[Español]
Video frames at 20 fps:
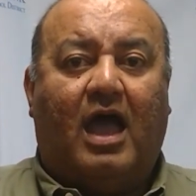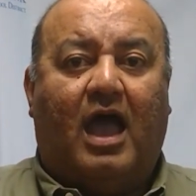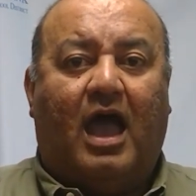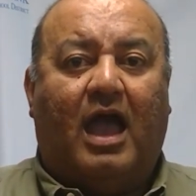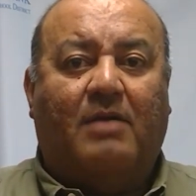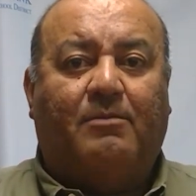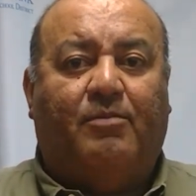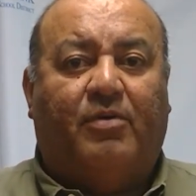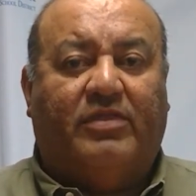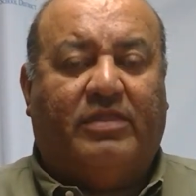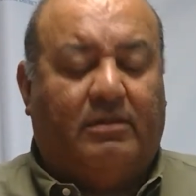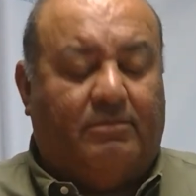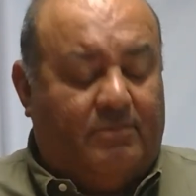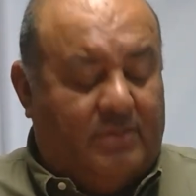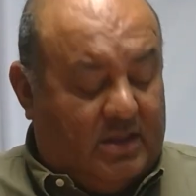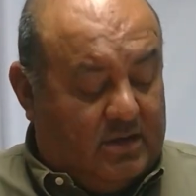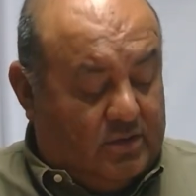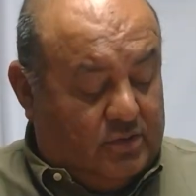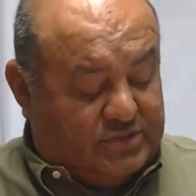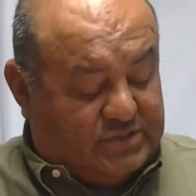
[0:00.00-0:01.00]
Ahí pueden
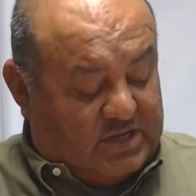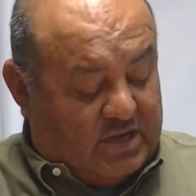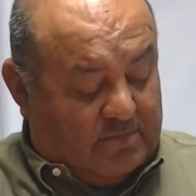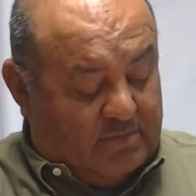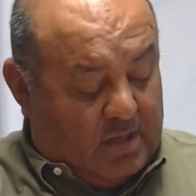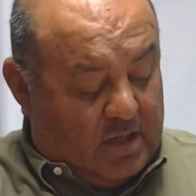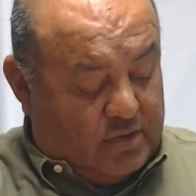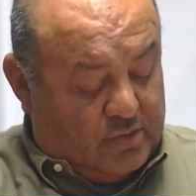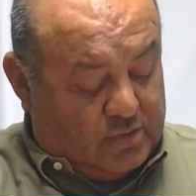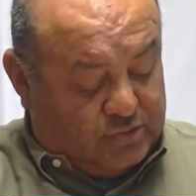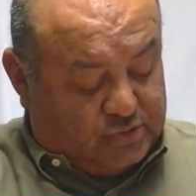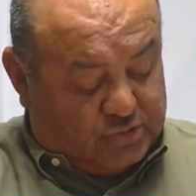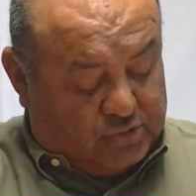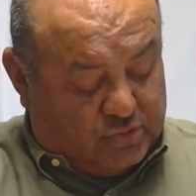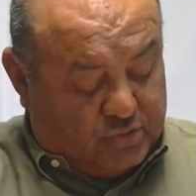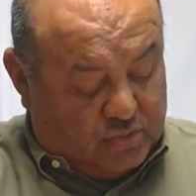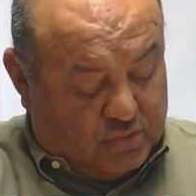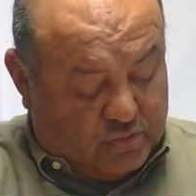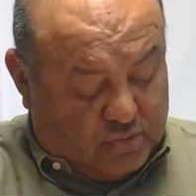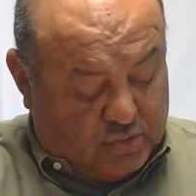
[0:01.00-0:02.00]
ver los hermanos
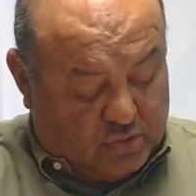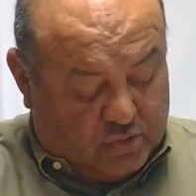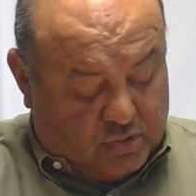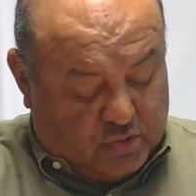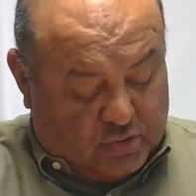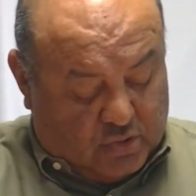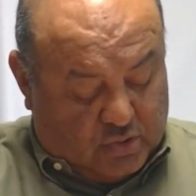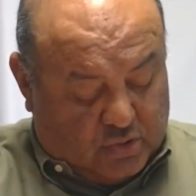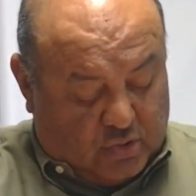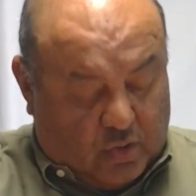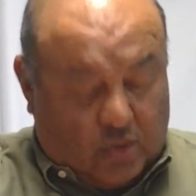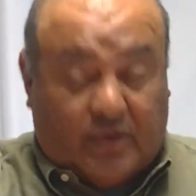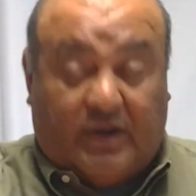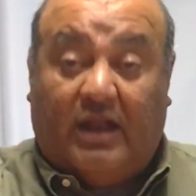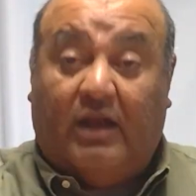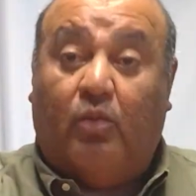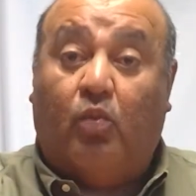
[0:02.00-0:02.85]
con el